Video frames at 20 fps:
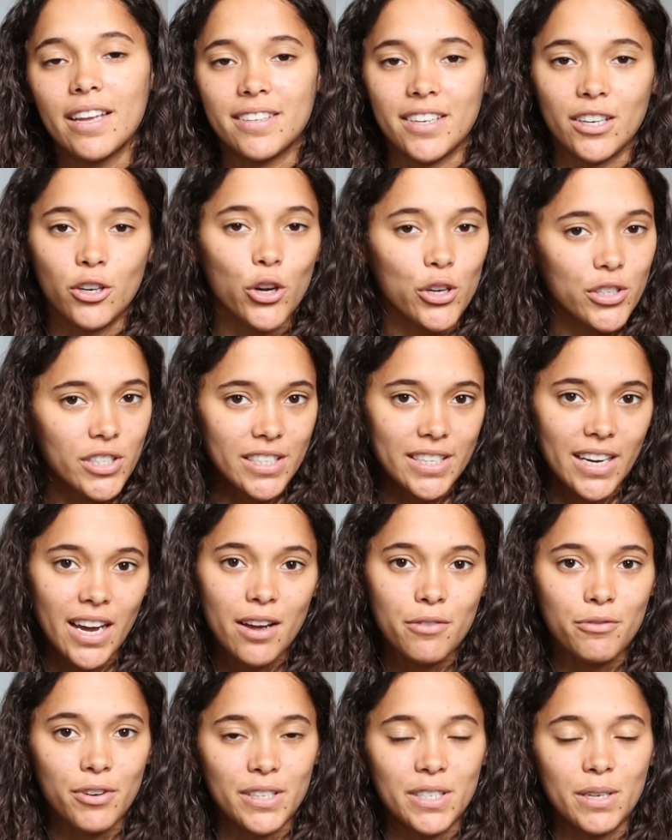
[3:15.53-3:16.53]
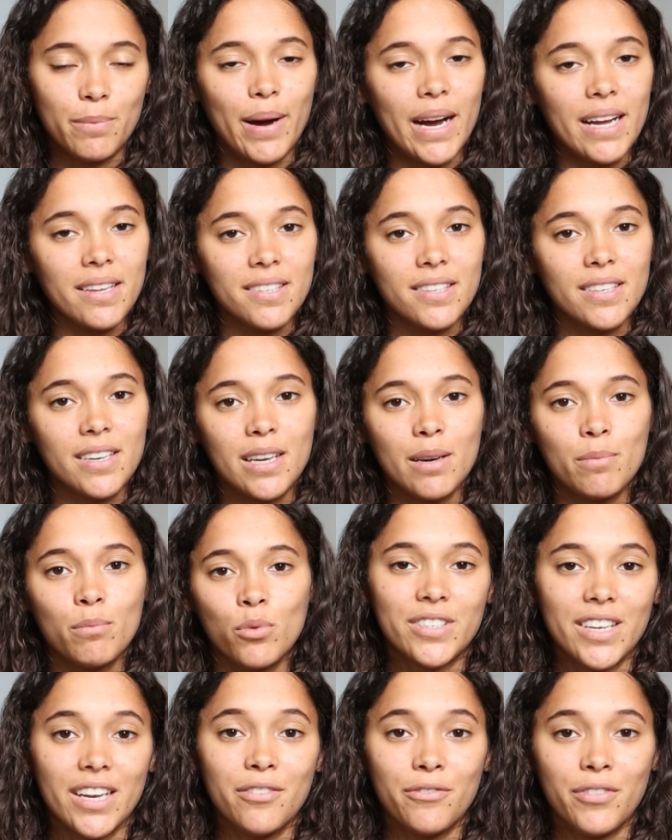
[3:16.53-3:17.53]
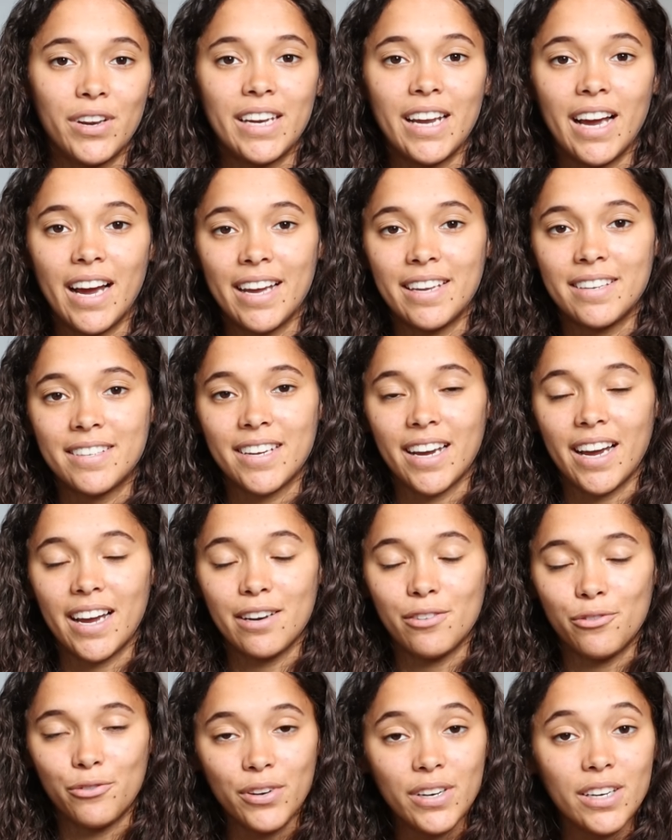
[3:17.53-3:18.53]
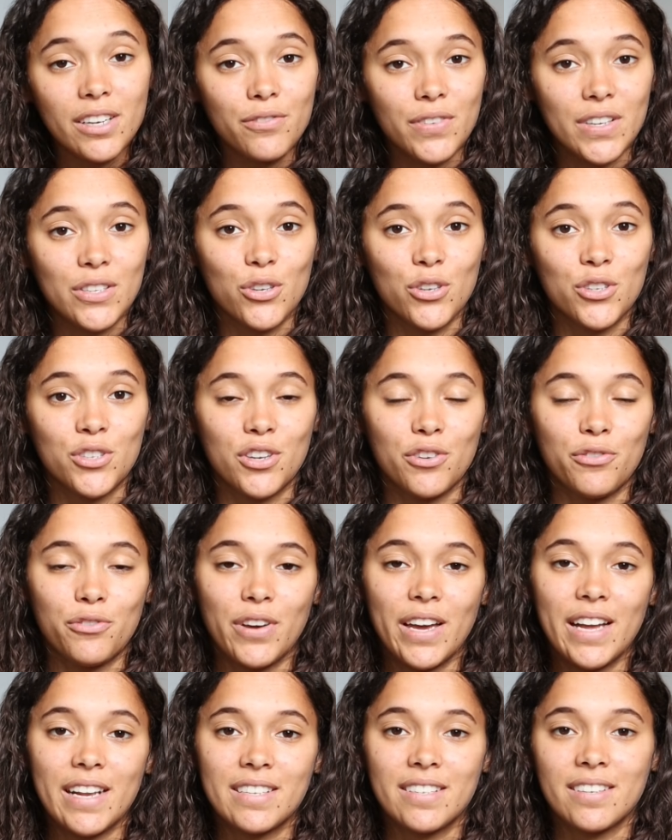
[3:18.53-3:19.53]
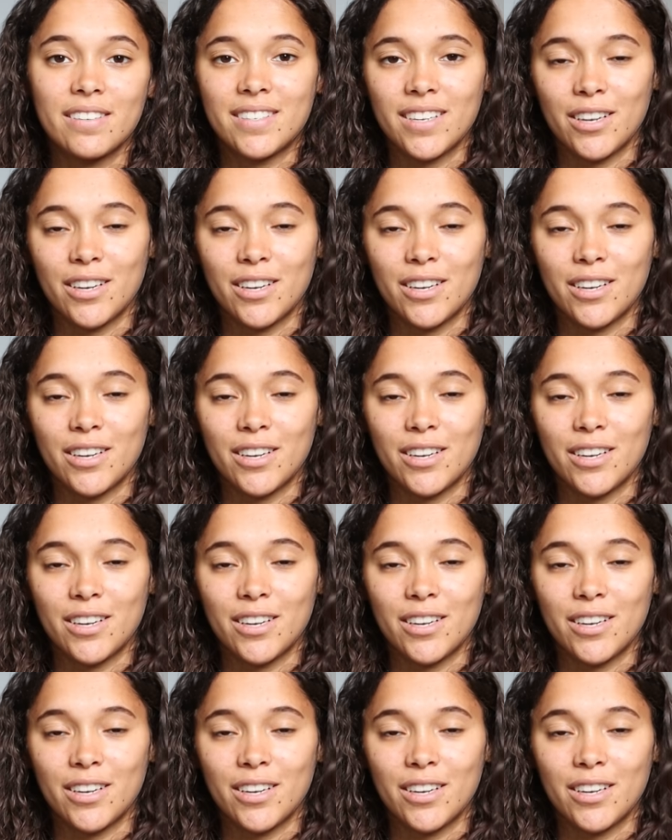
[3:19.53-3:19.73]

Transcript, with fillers: dann könnt ihr da einfach die Maße nehmen und dann, wenn ihr ein Teil findet, was euch gefällt,